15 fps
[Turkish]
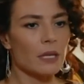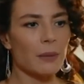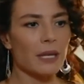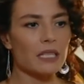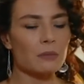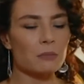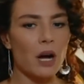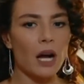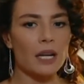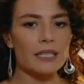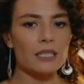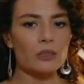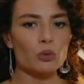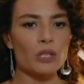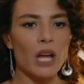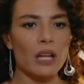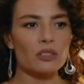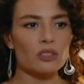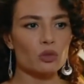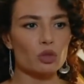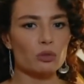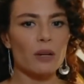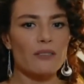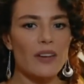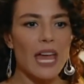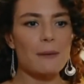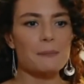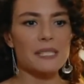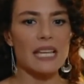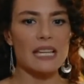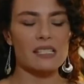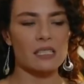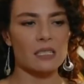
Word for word: Demek ki mahalleli uyandı duruma ve hepsi